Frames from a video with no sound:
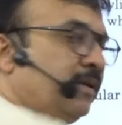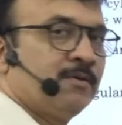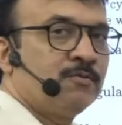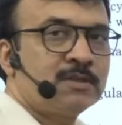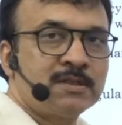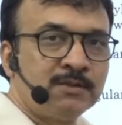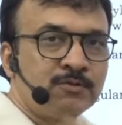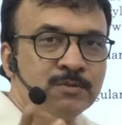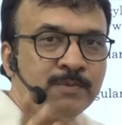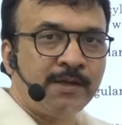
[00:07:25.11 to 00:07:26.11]
है उससे तो
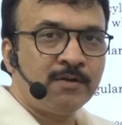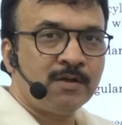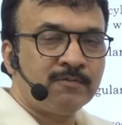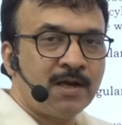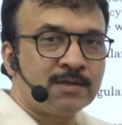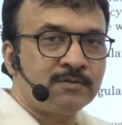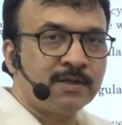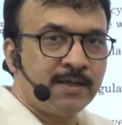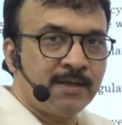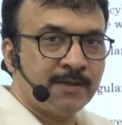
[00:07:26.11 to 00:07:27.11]
इसमें एंगुलर वेलोसिटी
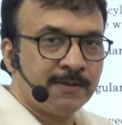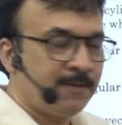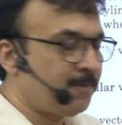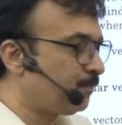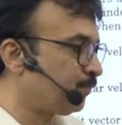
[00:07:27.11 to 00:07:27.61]
नहीं आएगी